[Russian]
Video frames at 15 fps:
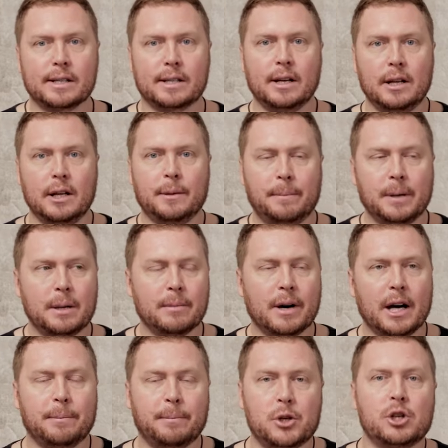искренне не
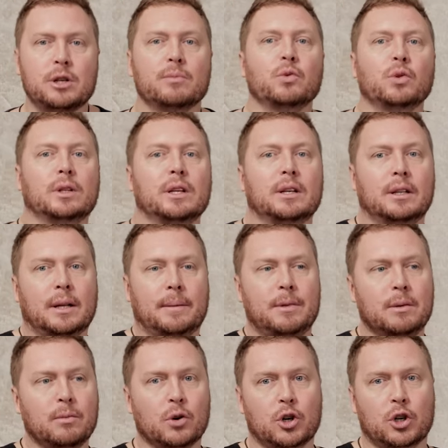понимает, почему ты там
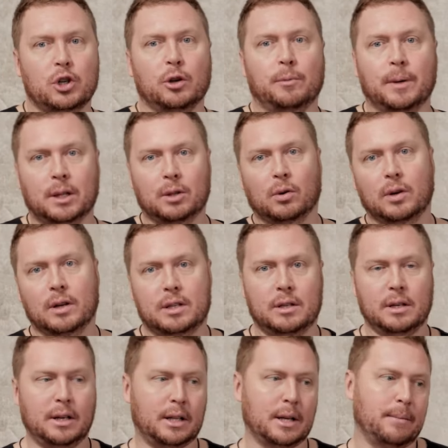не можешь ее
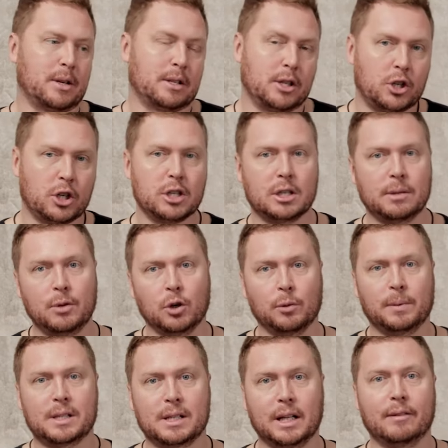потрогать или там разрешить себе ее
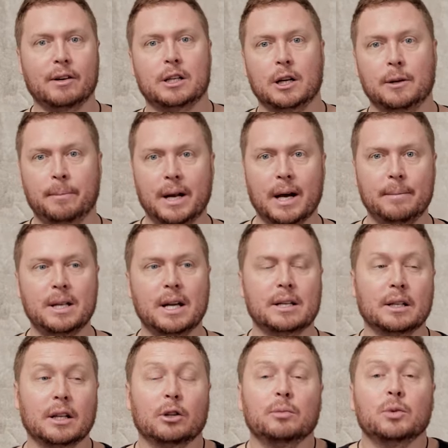поцеловать или
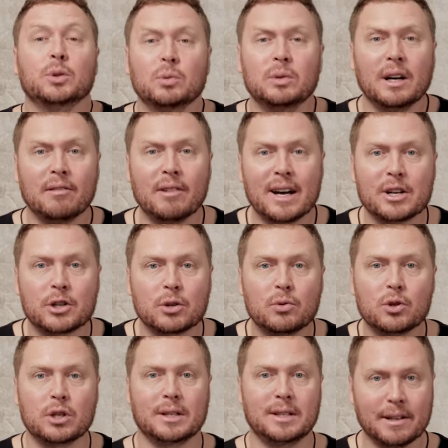приобнять. Она думает, ну давай же
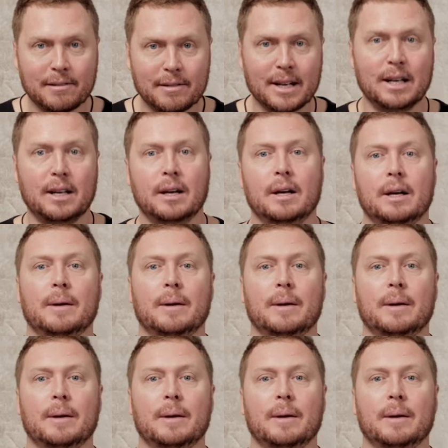уже, давай.